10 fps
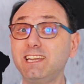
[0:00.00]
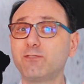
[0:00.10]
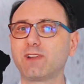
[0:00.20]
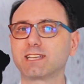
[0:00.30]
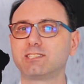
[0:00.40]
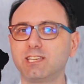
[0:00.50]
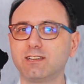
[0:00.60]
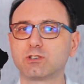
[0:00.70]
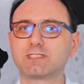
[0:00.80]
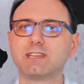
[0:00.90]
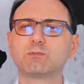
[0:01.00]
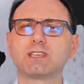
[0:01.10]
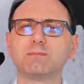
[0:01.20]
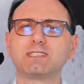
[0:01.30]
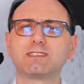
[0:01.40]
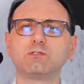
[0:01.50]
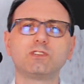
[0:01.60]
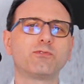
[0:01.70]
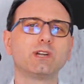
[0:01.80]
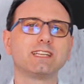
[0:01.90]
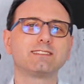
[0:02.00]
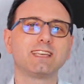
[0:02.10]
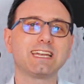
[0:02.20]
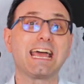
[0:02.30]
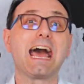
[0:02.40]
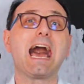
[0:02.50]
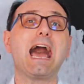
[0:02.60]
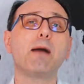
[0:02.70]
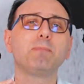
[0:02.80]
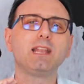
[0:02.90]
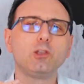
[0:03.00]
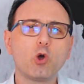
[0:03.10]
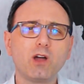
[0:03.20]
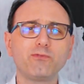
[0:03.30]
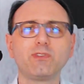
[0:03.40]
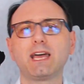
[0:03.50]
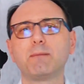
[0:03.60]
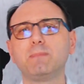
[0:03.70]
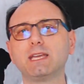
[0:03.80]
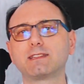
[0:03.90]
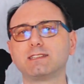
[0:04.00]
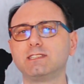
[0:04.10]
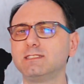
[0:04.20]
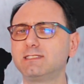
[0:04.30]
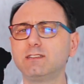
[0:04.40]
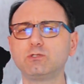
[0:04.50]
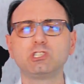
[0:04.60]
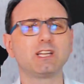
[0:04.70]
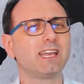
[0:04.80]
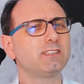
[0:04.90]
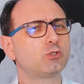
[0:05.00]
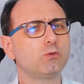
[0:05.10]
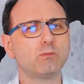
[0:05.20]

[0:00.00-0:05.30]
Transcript: na Flexi nós temos a missão de fornecer a melhor ferramenta de ensino de inglês do